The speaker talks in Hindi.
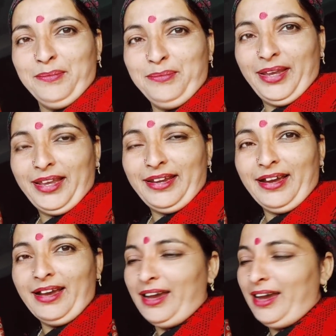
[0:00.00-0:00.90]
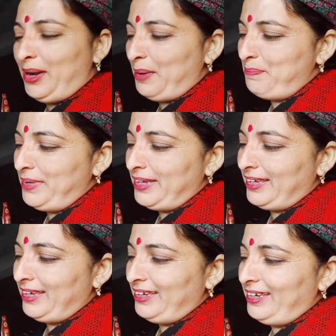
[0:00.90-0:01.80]
मेरा
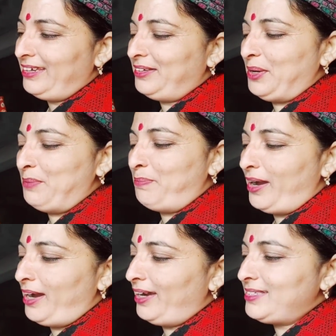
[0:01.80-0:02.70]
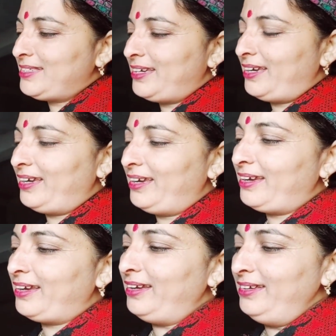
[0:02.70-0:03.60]
आपकी कृपा से
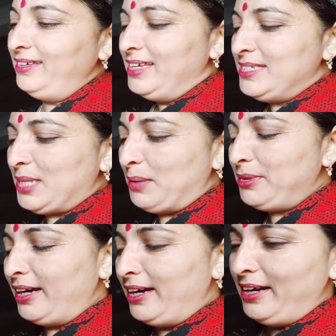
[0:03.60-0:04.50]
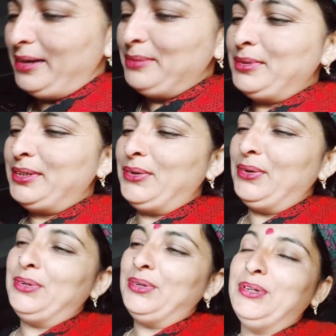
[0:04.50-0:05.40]
सब काम
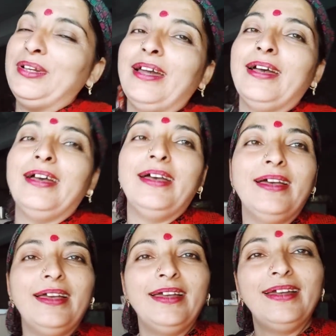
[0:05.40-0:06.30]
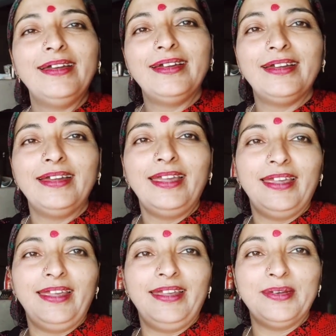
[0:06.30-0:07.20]
हो रहा
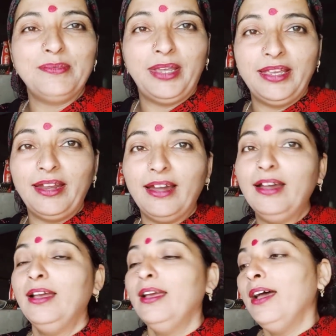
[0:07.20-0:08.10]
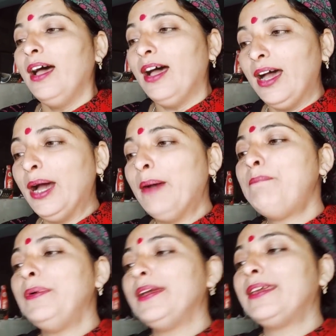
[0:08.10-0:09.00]
है मेरा
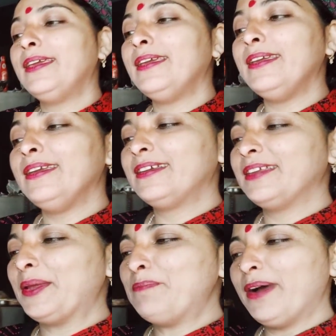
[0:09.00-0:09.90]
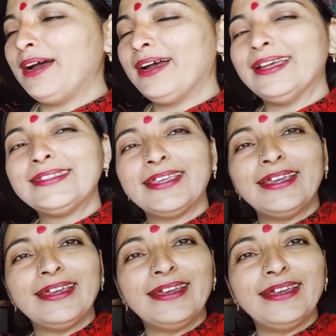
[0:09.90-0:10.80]
आपकी कृपा से
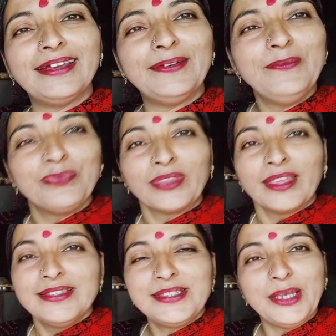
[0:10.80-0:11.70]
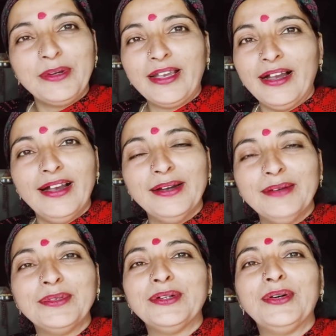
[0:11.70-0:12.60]
सब
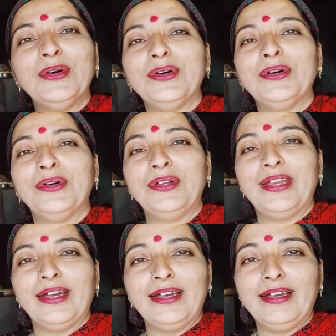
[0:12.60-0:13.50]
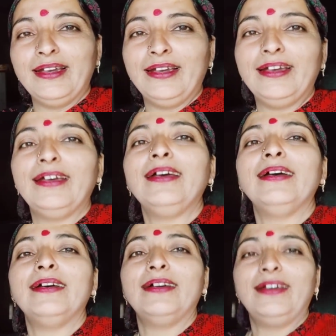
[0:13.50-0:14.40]
काम हो रहा
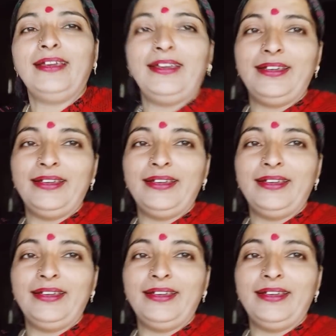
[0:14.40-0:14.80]
है